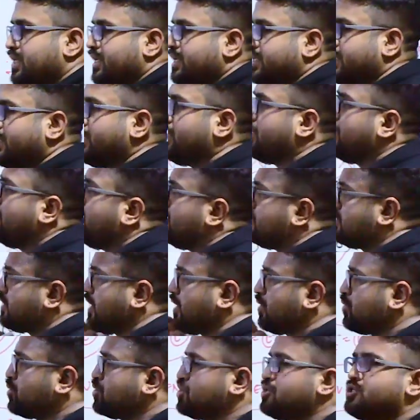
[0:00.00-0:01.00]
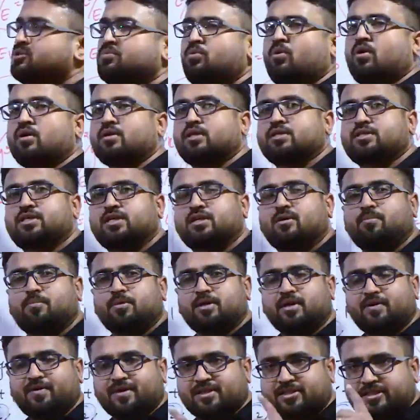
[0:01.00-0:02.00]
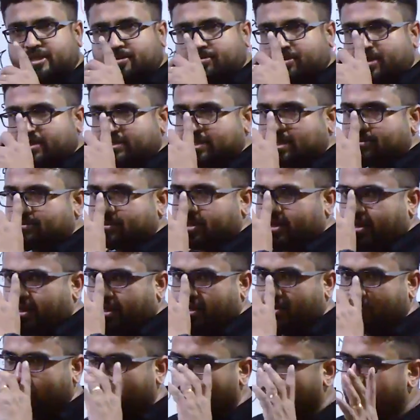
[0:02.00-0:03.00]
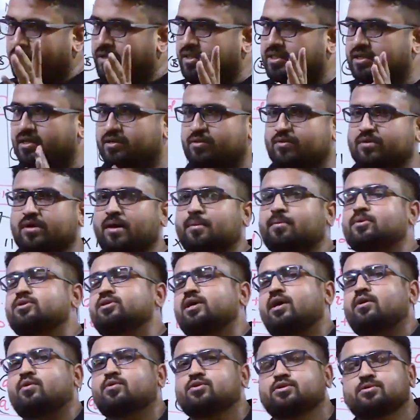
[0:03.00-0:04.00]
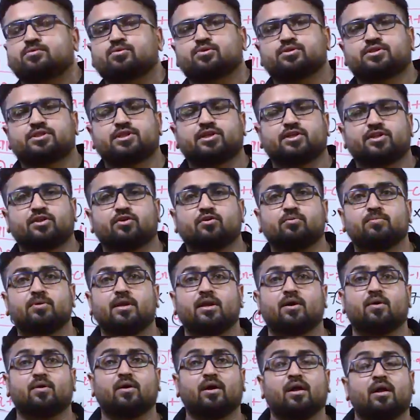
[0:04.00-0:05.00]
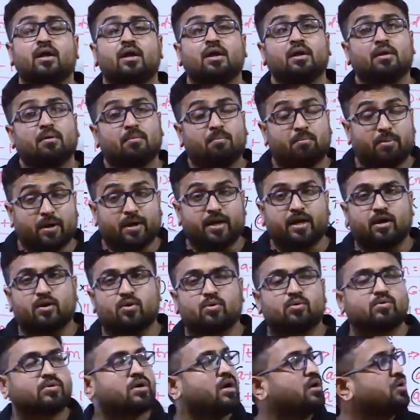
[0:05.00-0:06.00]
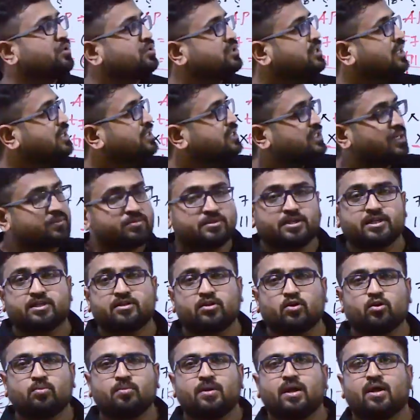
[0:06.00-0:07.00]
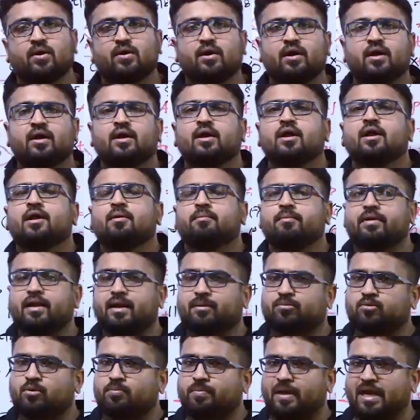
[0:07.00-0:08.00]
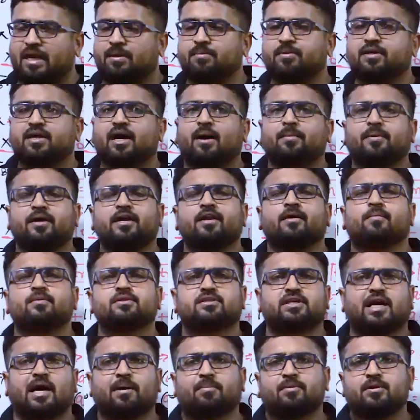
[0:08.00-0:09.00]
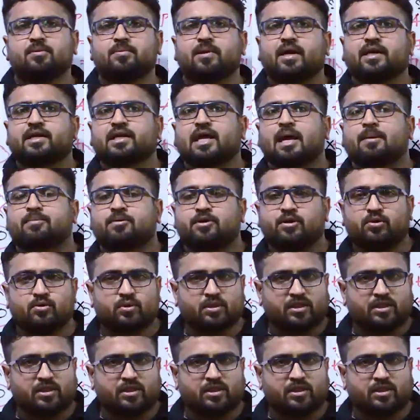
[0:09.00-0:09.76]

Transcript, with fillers: लिए थे चारों क्वेश्चंस बहुत अच्छे हैं कम्पिटेटिव एग्जाम के हिसाब से मैं उम्मीद करता हूँ कि आपको चारों क्वेश्चन कुछ सीखने को मिला होगा बना होगा कुछ कंसेप्ट सीखने को मिला होगा मैंने आपको पहले भी कहा आप इंडिया में जहाँ पर बैठ के एप्टीट्यूड